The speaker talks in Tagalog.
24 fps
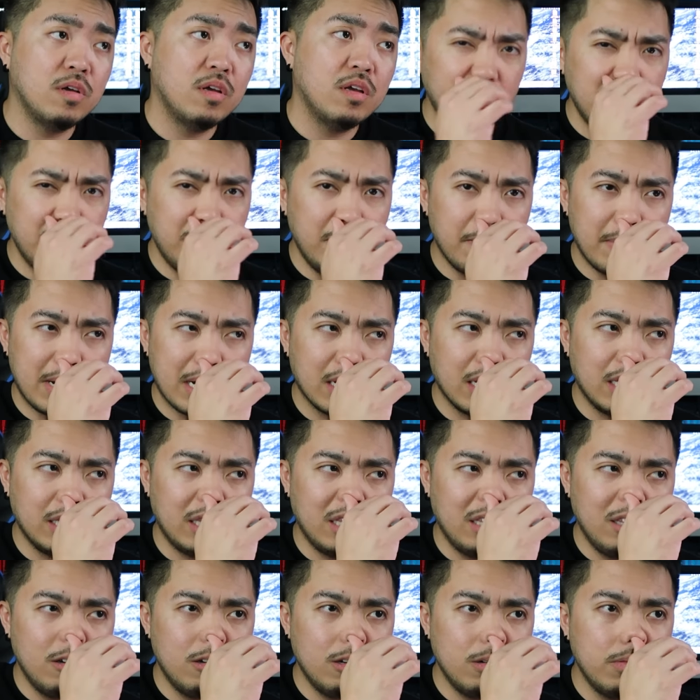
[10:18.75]
Hindi ko
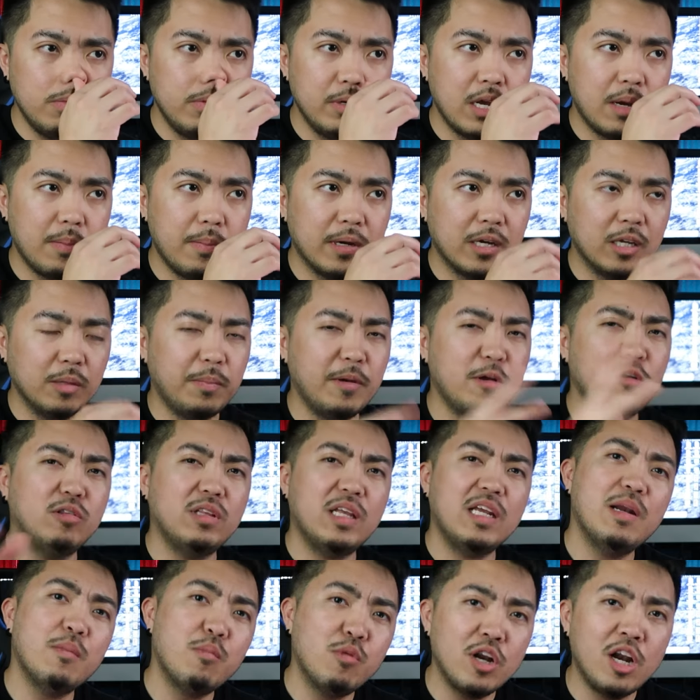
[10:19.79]
banggitin. Hindi ko naman binabanggit. Pero
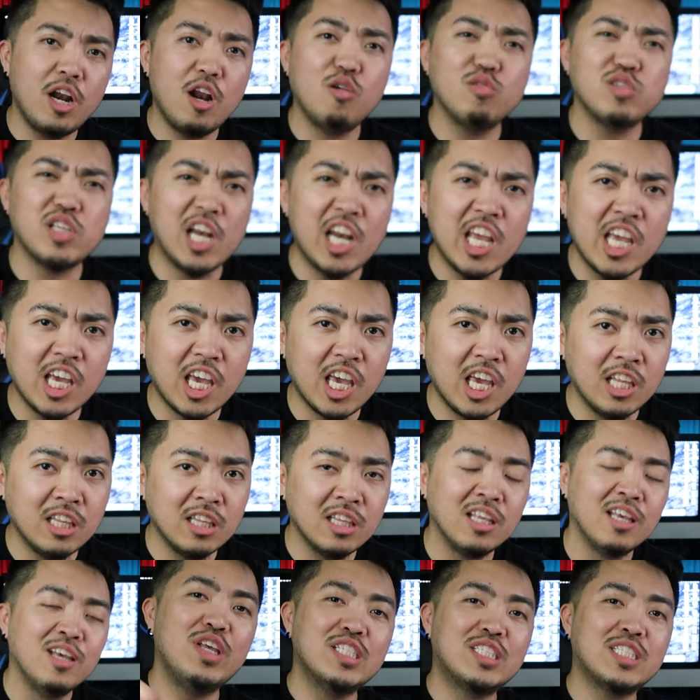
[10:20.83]
tingnan mo na lang ako sa
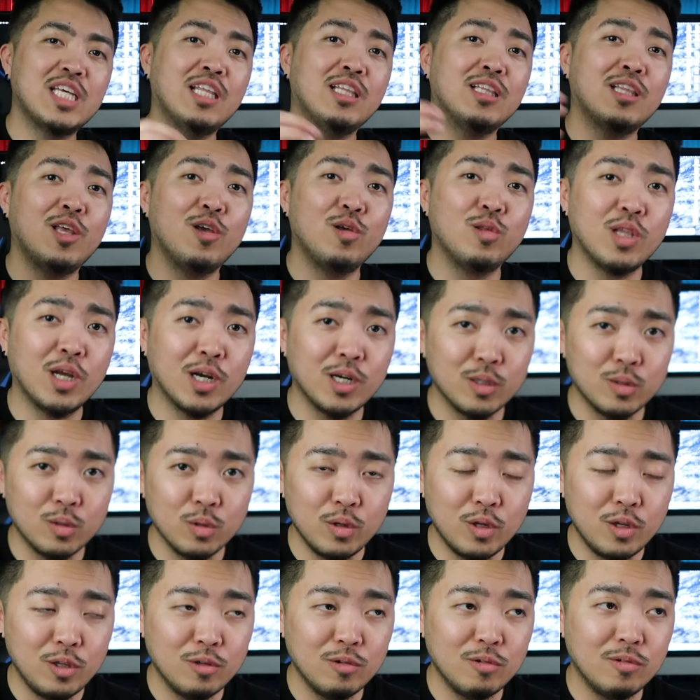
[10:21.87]
LinkedIn. Vincent Leonardo.
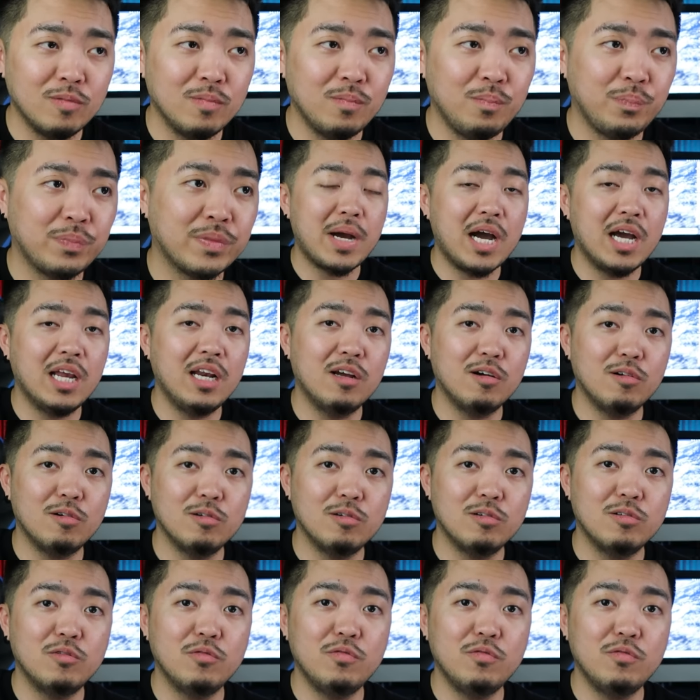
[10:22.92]
Yun yung pangalan ko.